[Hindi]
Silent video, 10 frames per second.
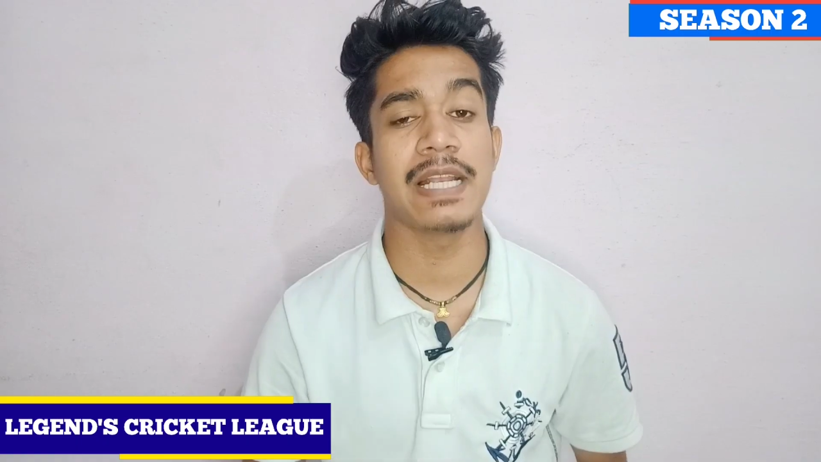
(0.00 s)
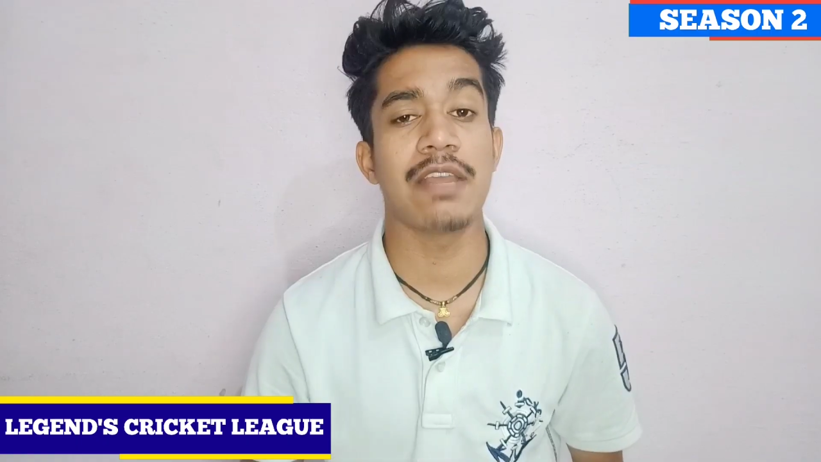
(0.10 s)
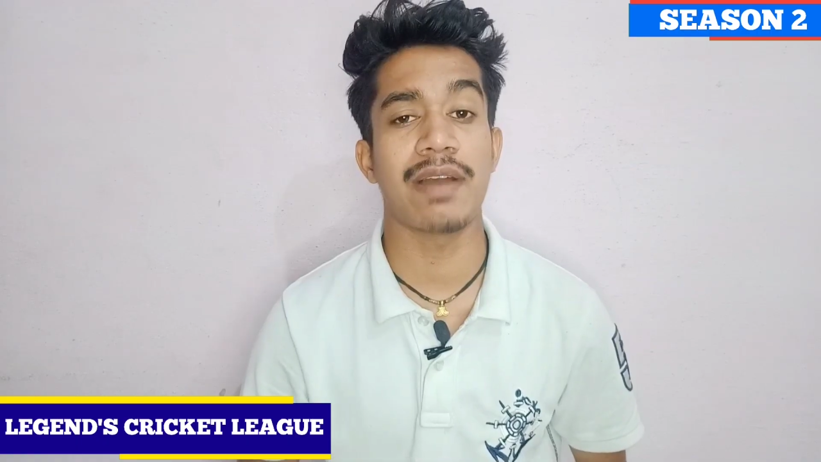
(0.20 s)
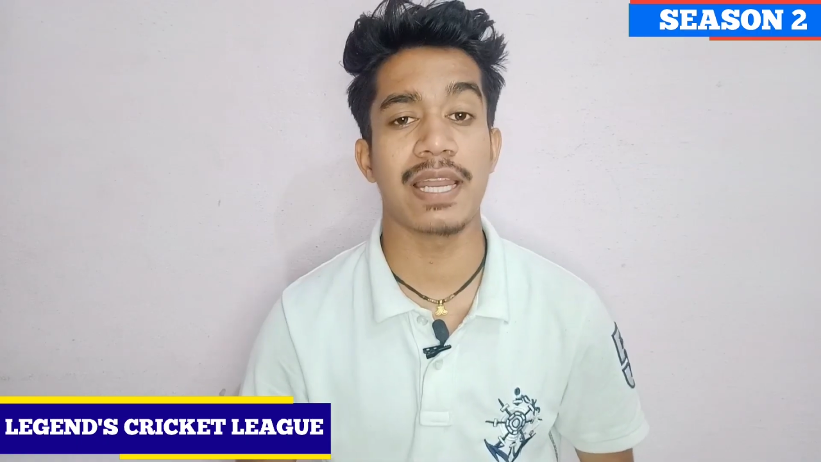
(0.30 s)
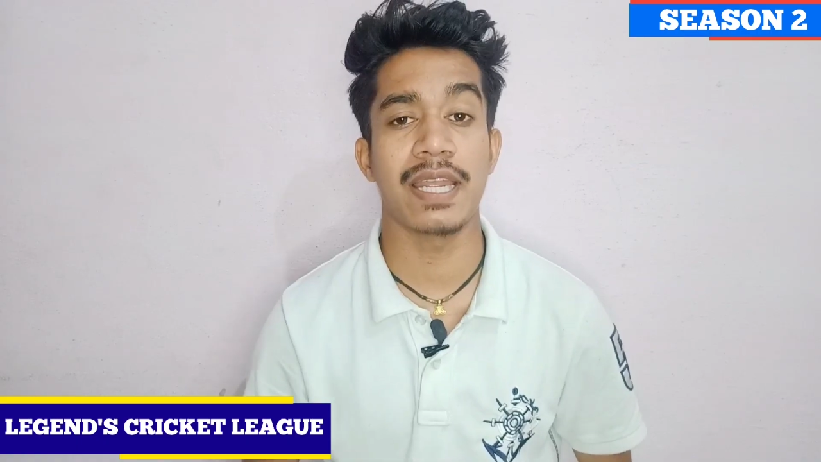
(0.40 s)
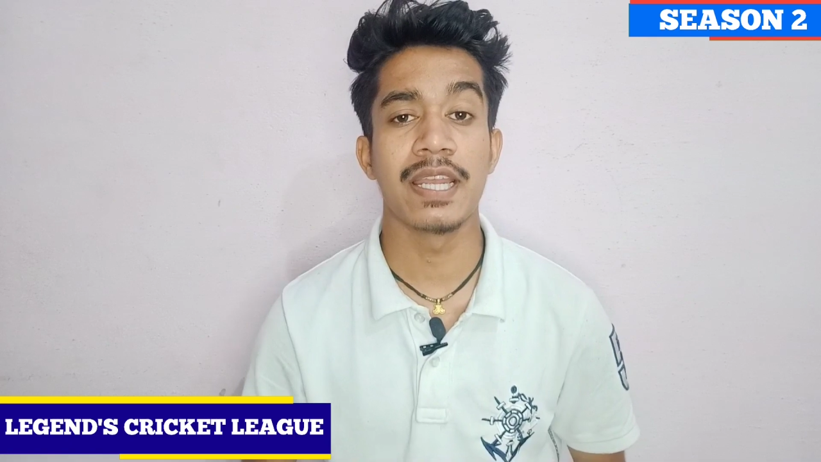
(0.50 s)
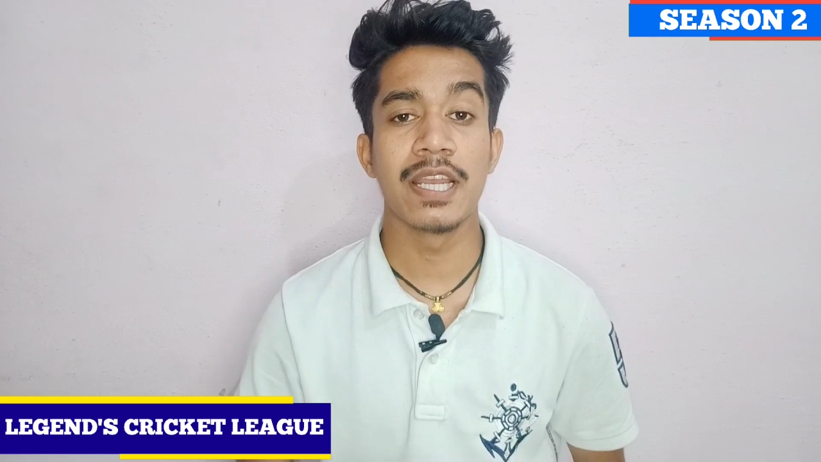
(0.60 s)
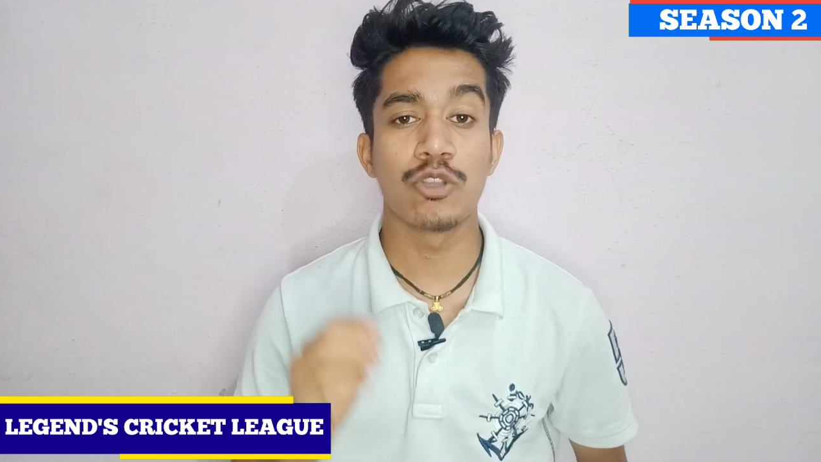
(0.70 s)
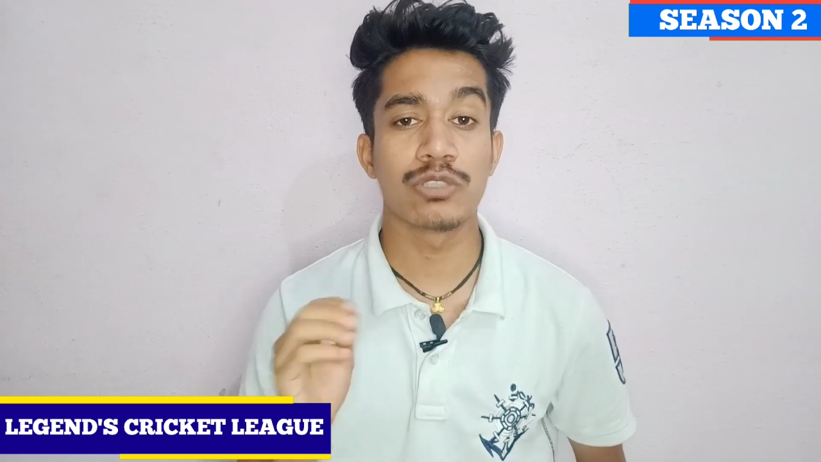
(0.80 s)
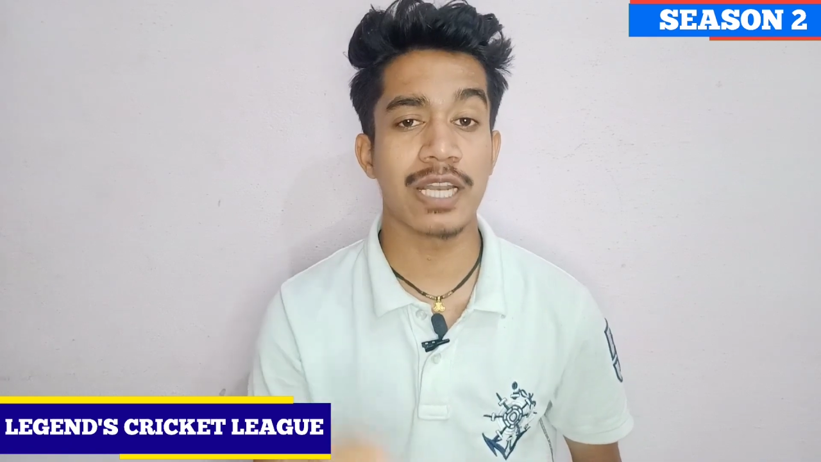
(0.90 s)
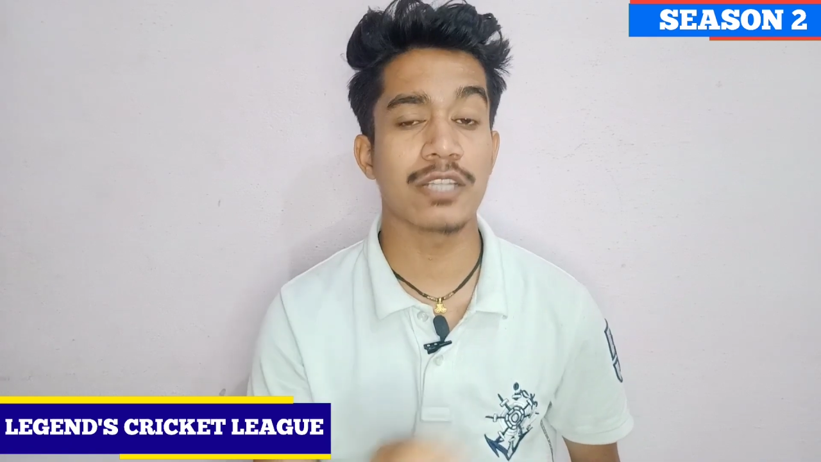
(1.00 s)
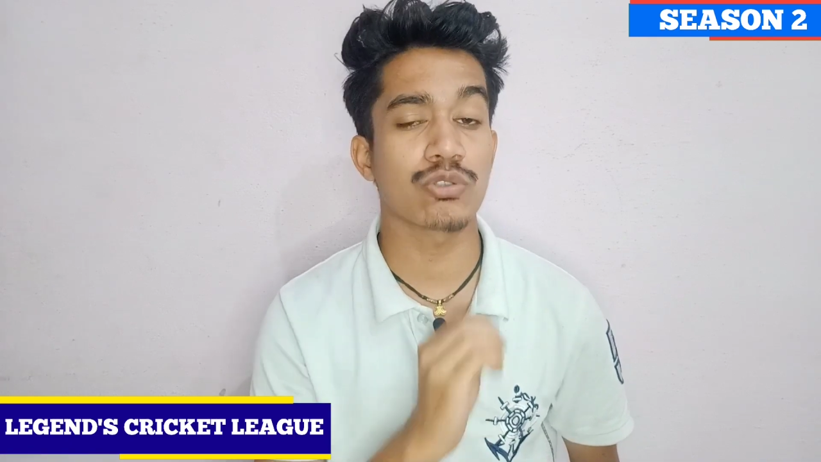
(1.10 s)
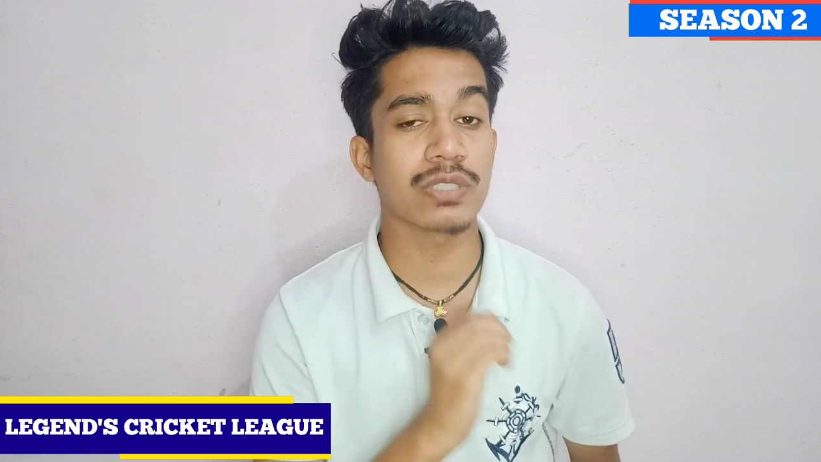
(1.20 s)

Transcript: मिलने वाले हैं तो चलिए दोस्तों